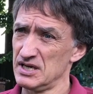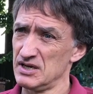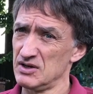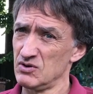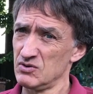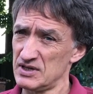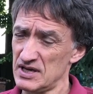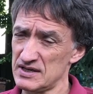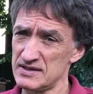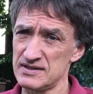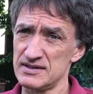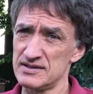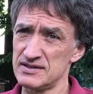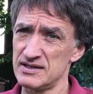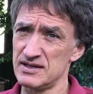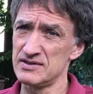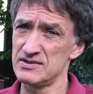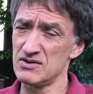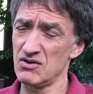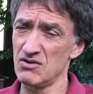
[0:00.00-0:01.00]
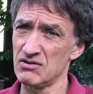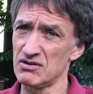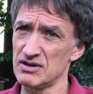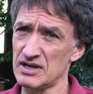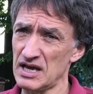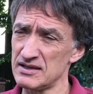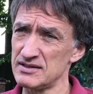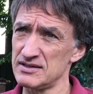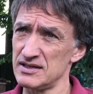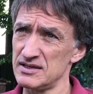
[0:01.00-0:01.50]
Und das ist dieser
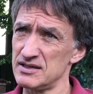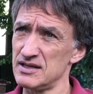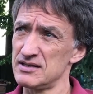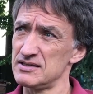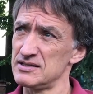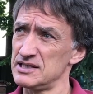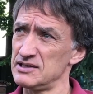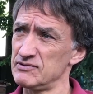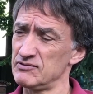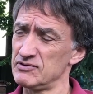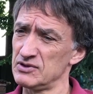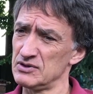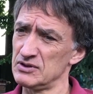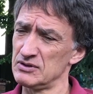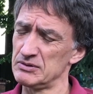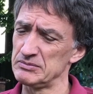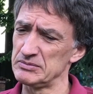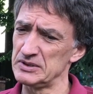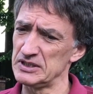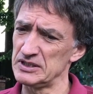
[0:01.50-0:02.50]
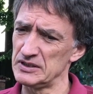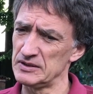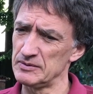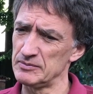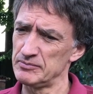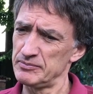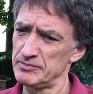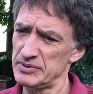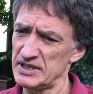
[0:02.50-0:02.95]
ganz intensive äh,